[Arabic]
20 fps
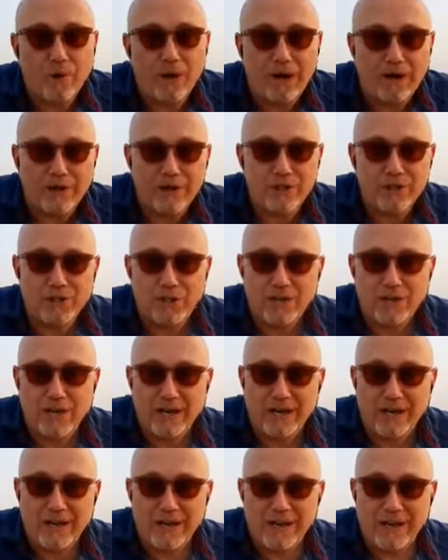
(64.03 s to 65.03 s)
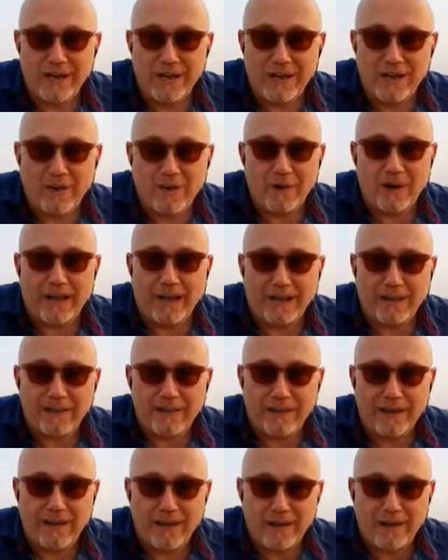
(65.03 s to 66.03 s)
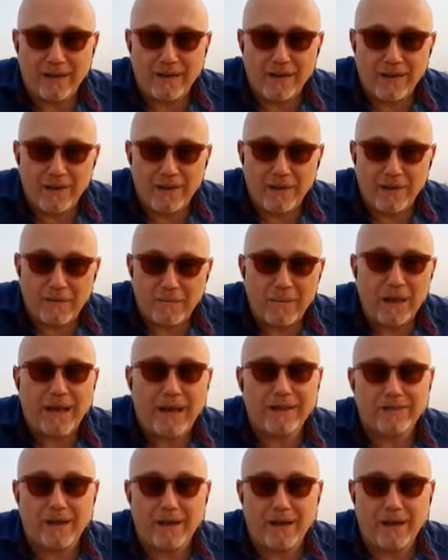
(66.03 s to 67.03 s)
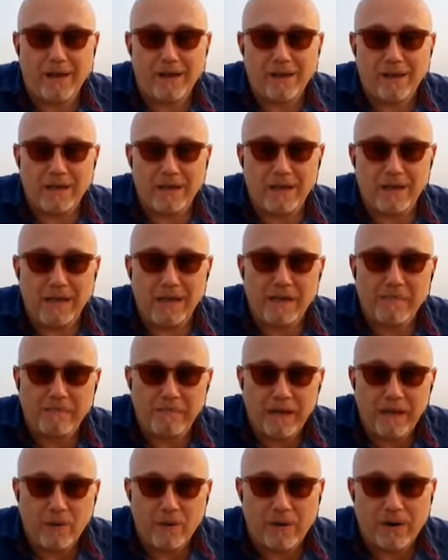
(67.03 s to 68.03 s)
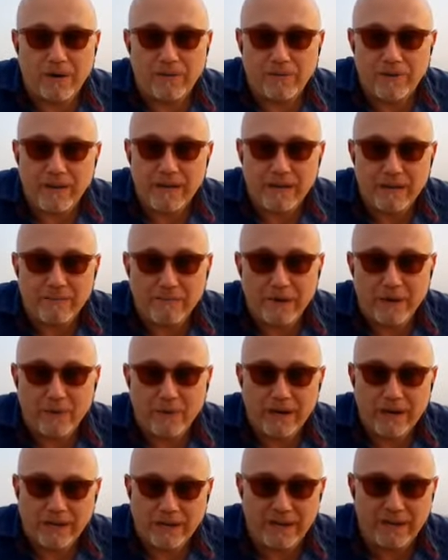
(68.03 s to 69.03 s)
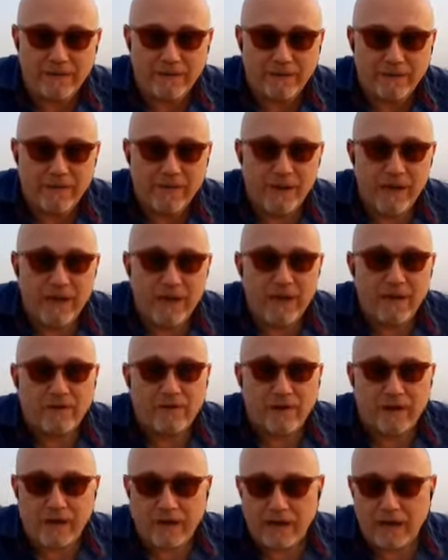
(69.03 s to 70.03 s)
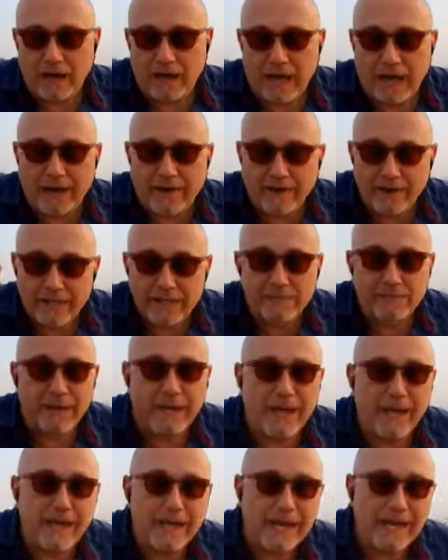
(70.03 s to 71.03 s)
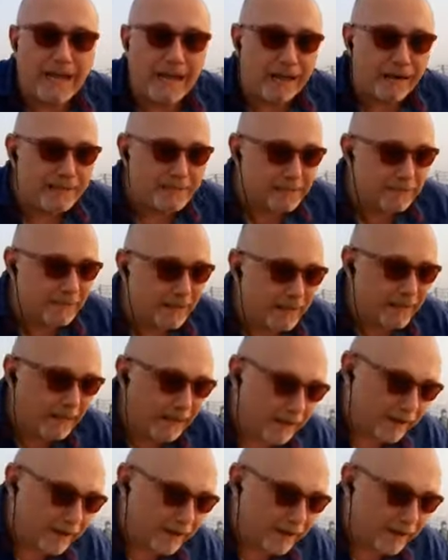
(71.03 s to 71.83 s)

خارجيه ولا عندك ما عندك همه ولا في همه ولا كيف فهالرسمه هي هلا حرسمها انا على